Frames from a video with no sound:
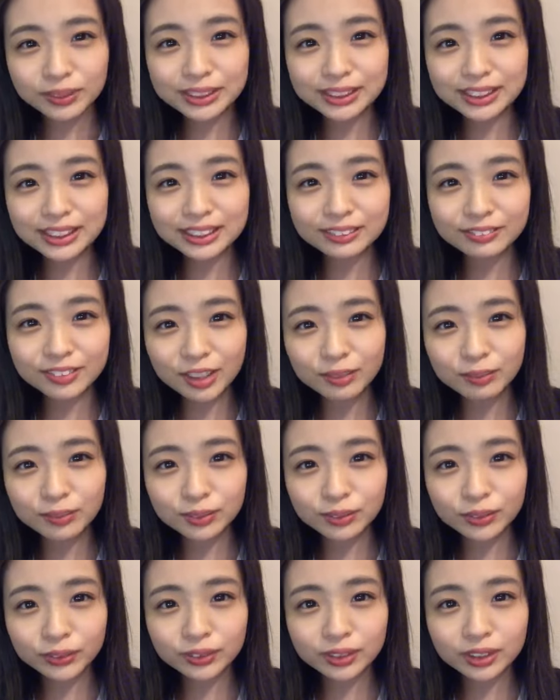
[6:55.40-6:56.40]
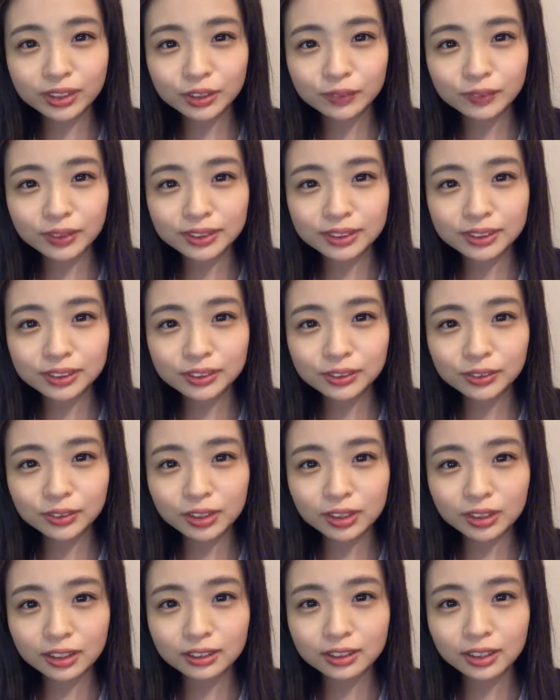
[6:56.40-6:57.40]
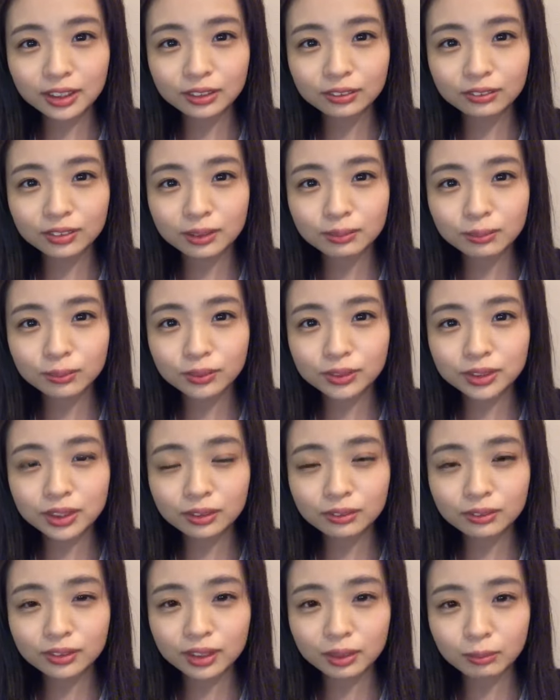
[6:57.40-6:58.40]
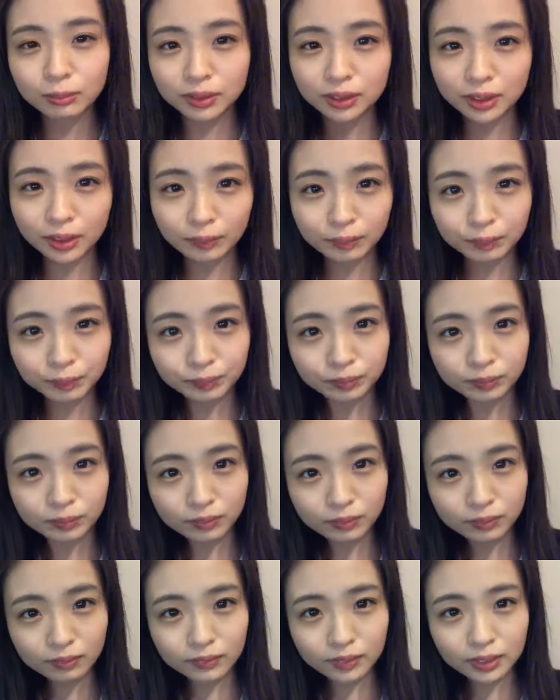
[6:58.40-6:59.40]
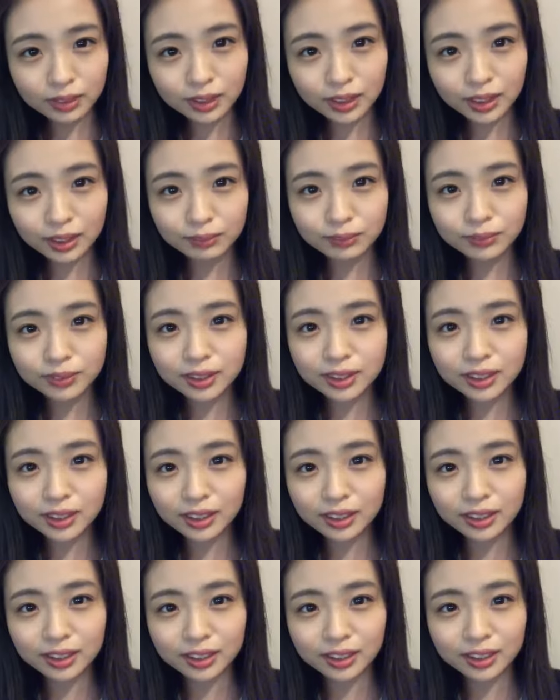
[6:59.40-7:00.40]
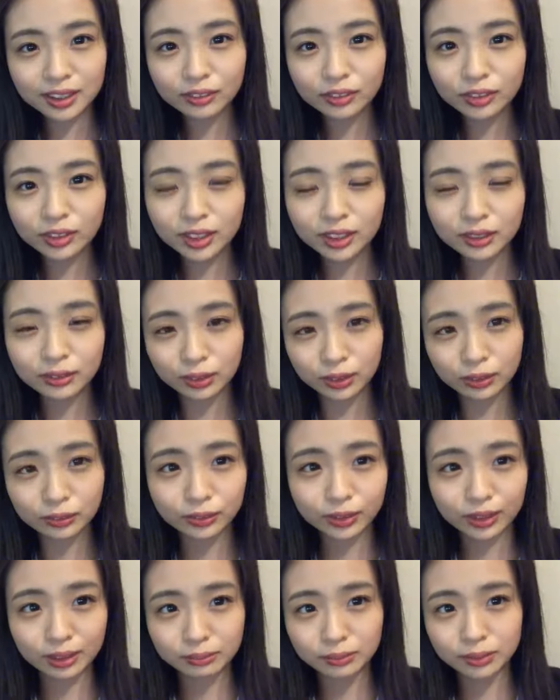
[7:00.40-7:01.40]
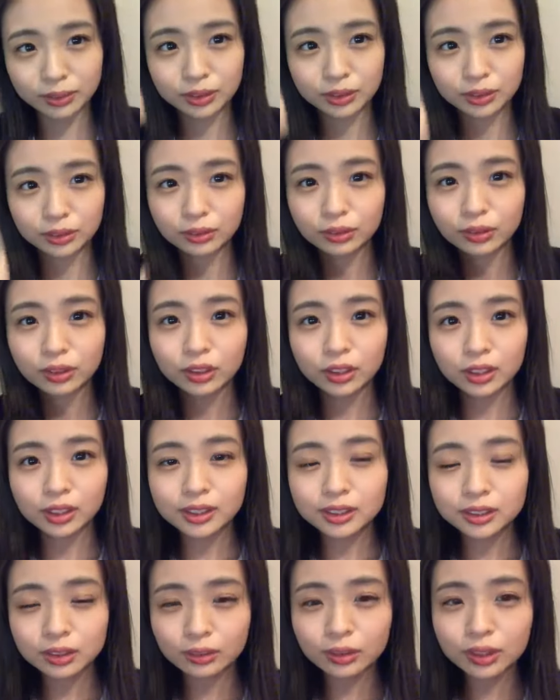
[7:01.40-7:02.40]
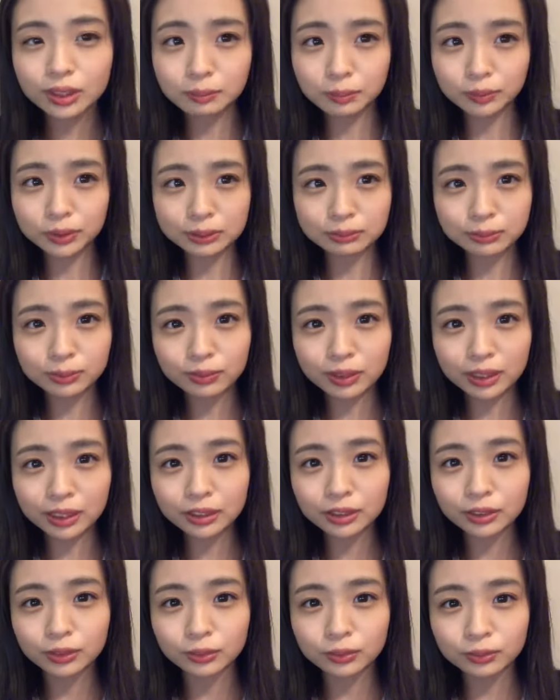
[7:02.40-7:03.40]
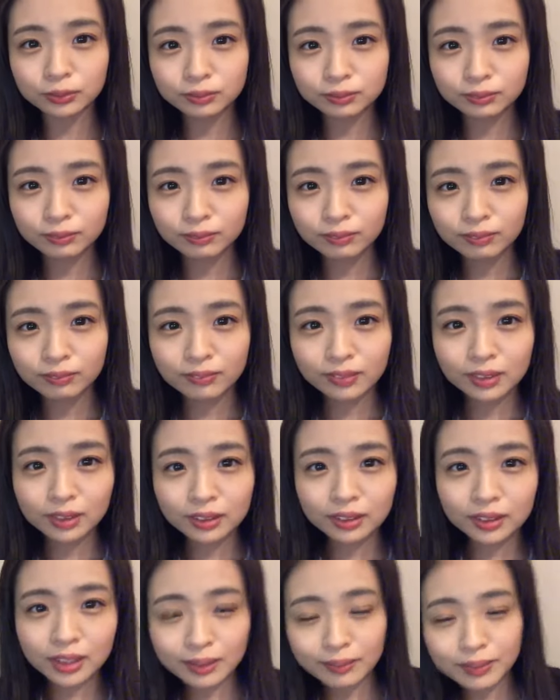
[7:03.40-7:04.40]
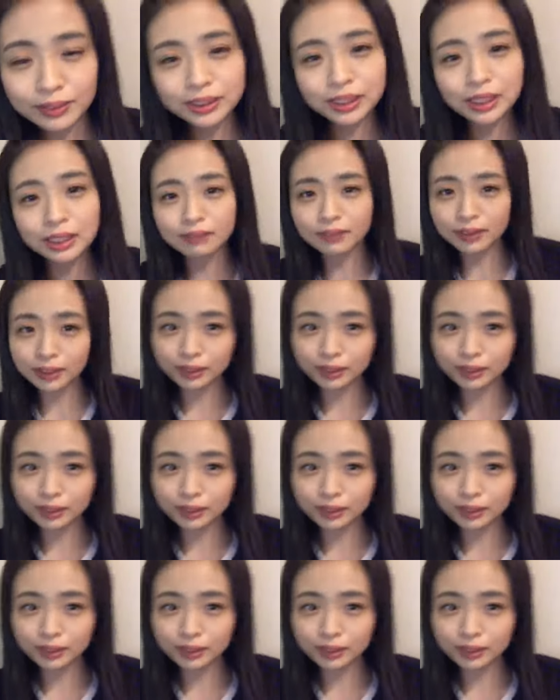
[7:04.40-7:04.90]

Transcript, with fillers: 一輪ワイも当初肉フェス行く予定だったけど寝坊したのでやめた気分屋だから気が乗らないと行くのやめる人その気持ちもわかるよ手羽先